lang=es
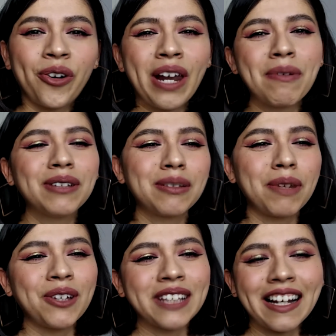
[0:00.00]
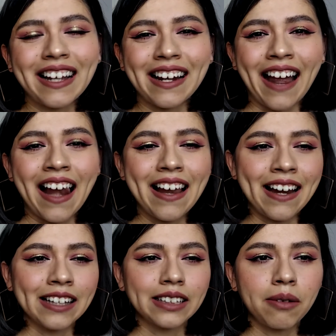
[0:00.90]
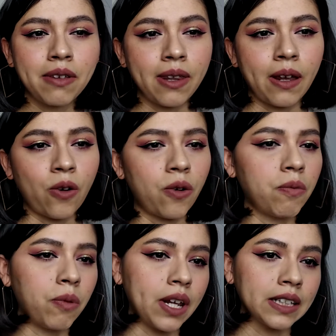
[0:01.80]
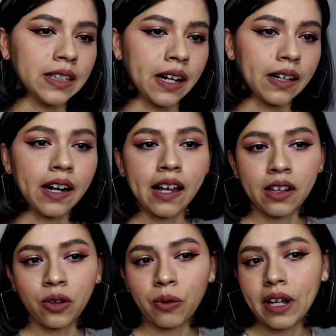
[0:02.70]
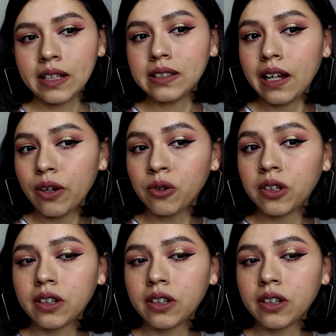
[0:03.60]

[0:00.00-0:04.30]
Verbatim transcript: Hola amigos, bienvenidos al canal. En este video voy a estar creando este look